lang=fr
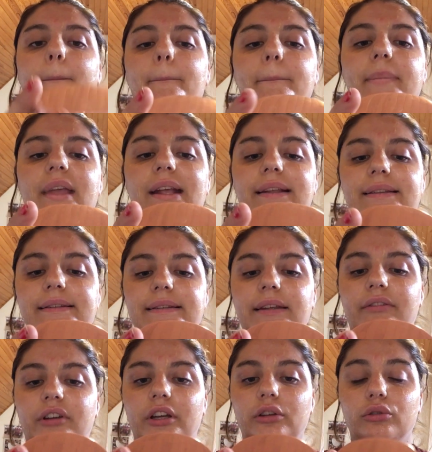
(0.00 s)
Mais
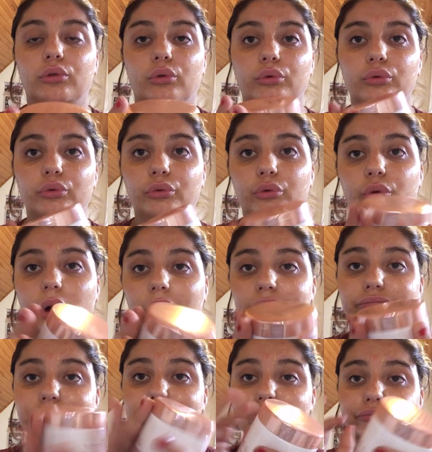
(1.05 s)
c'est vrai qu'une
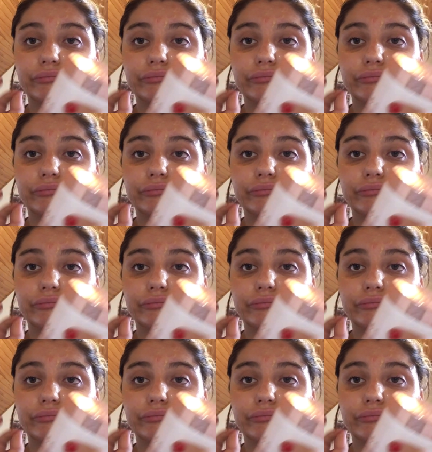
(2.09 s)
fois,